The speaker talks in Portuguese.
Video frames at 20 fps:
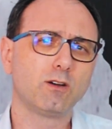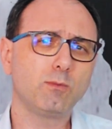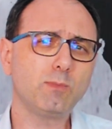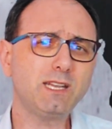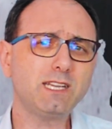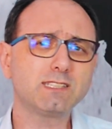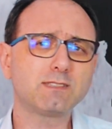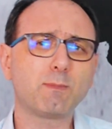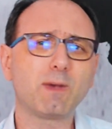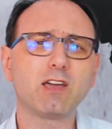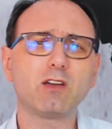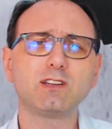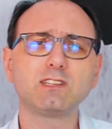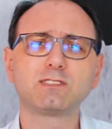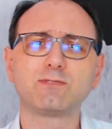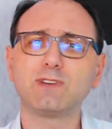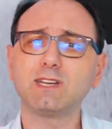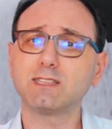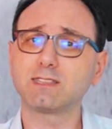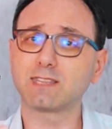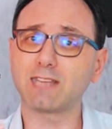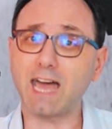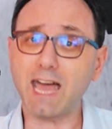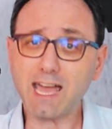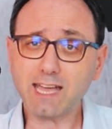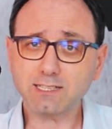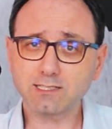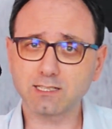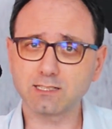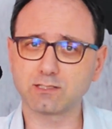Uma das maiores
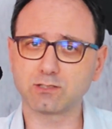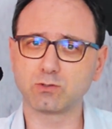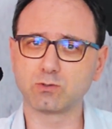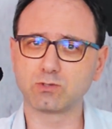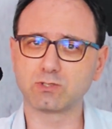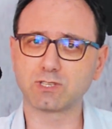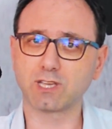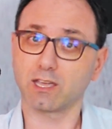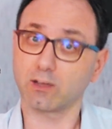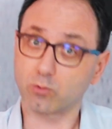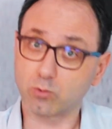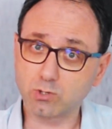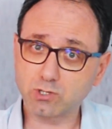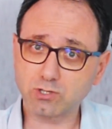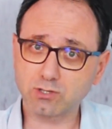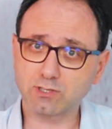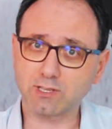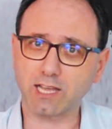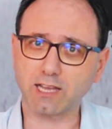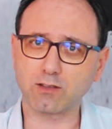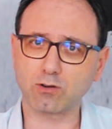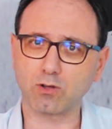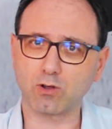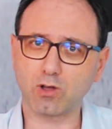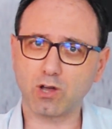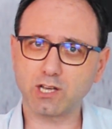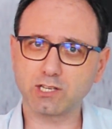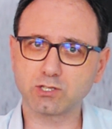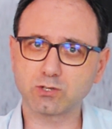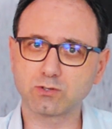vantagens dos recursos
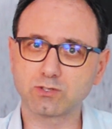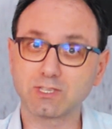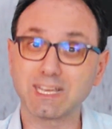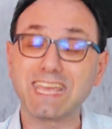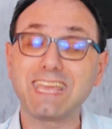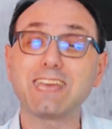tecnológicos